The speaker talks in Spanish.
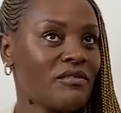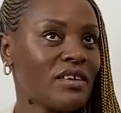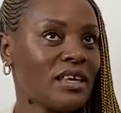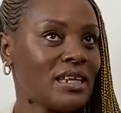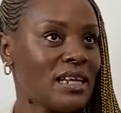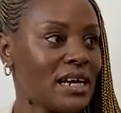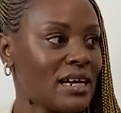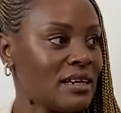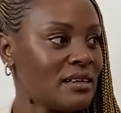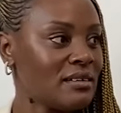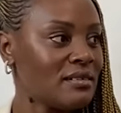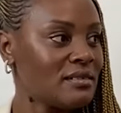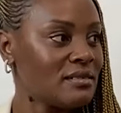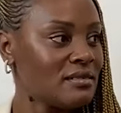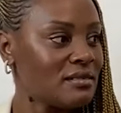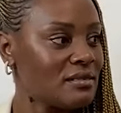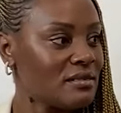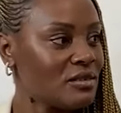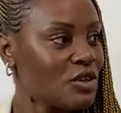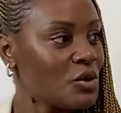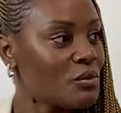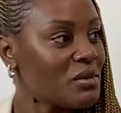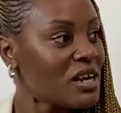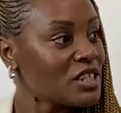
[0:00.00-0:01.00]
una vida
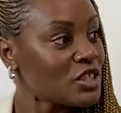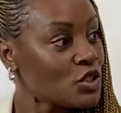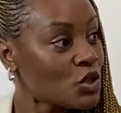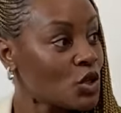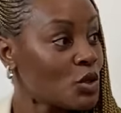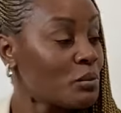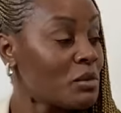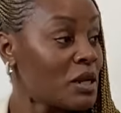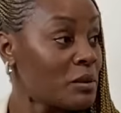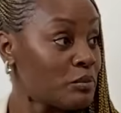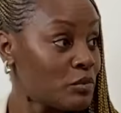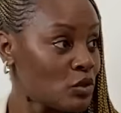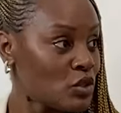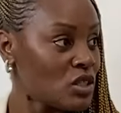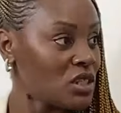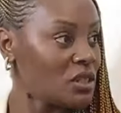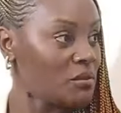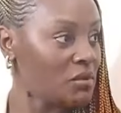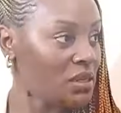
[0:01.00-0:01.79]
lo más normal